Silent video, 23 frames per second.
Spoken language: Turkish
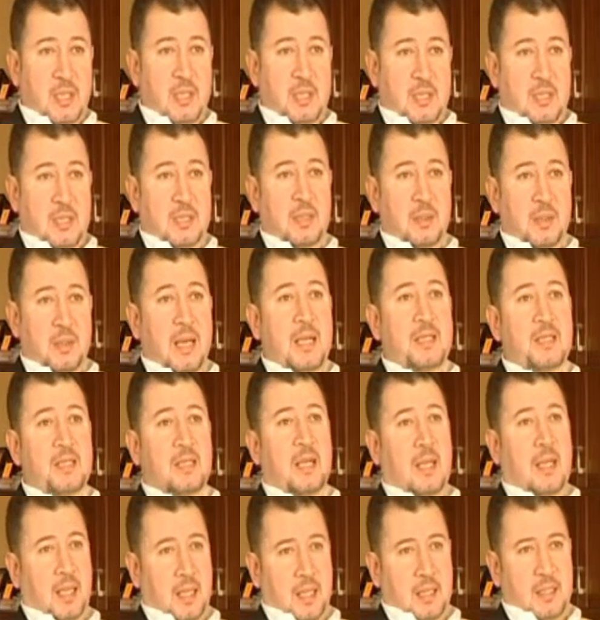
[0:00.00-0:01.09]
Başarının sırrı
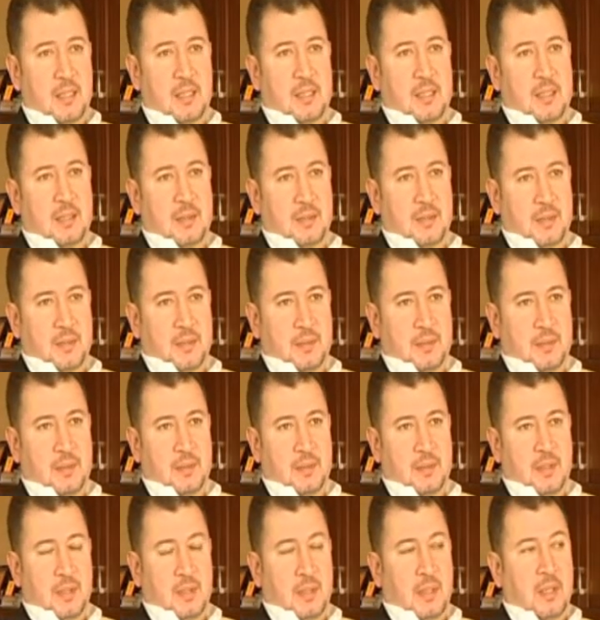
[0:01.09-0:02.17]
bence dengedir.
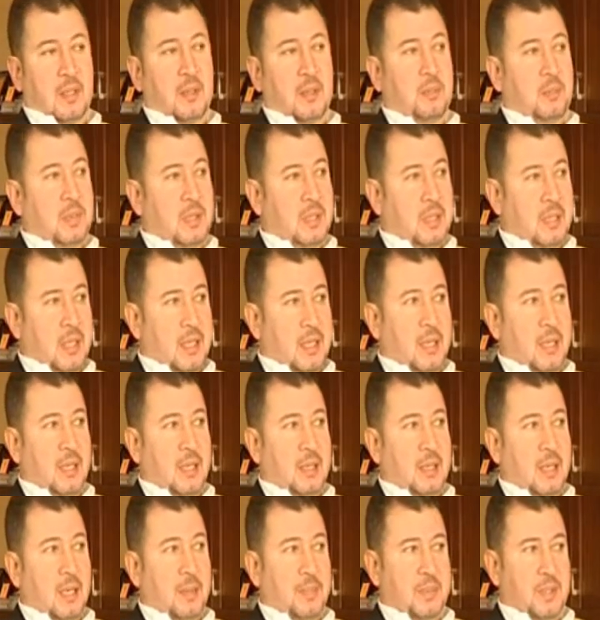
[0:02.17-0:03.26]
Bir
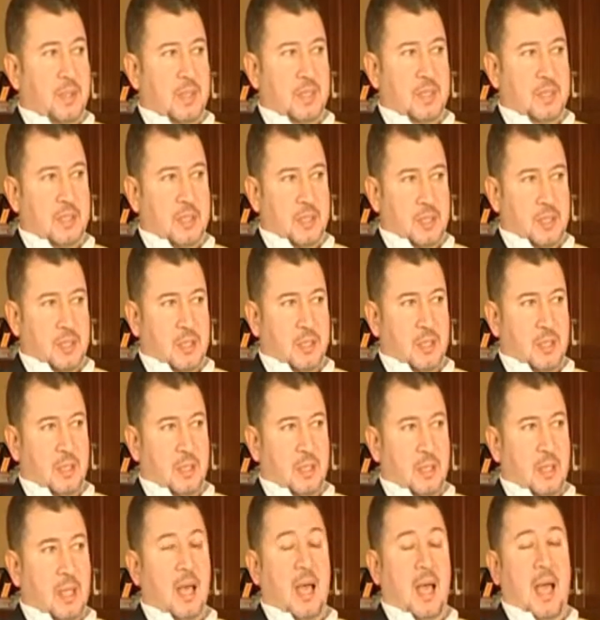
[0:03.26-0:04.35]
de yaptığınız
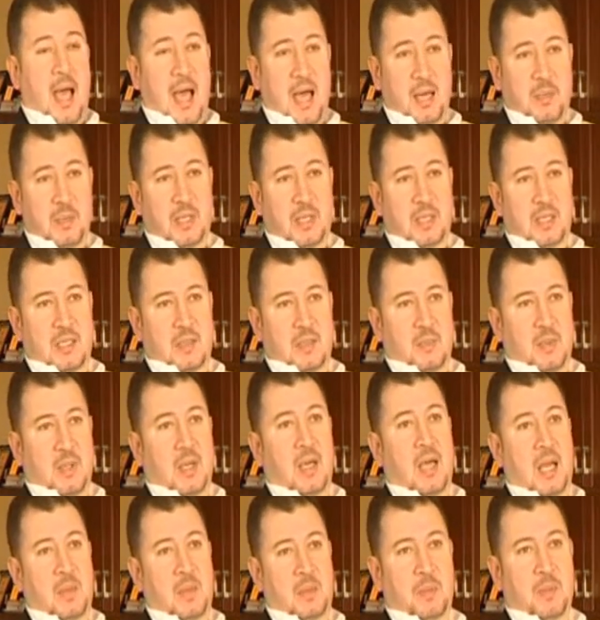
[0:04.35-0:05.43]
işin her bir
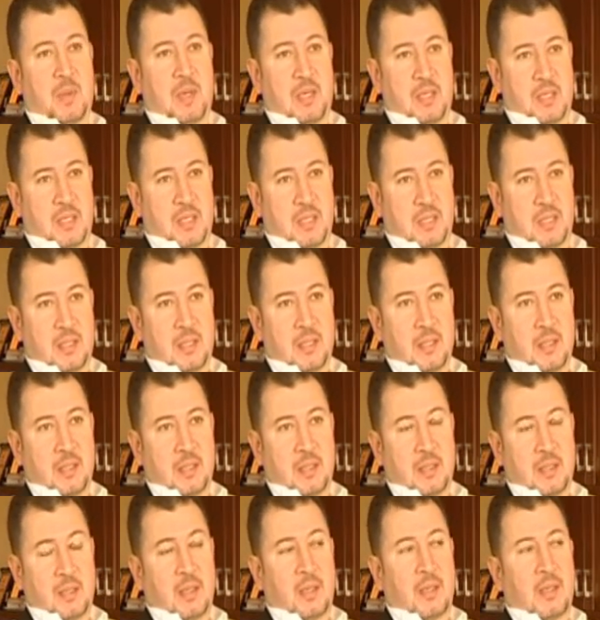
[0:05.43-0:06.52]
kısmını, her bir parçasını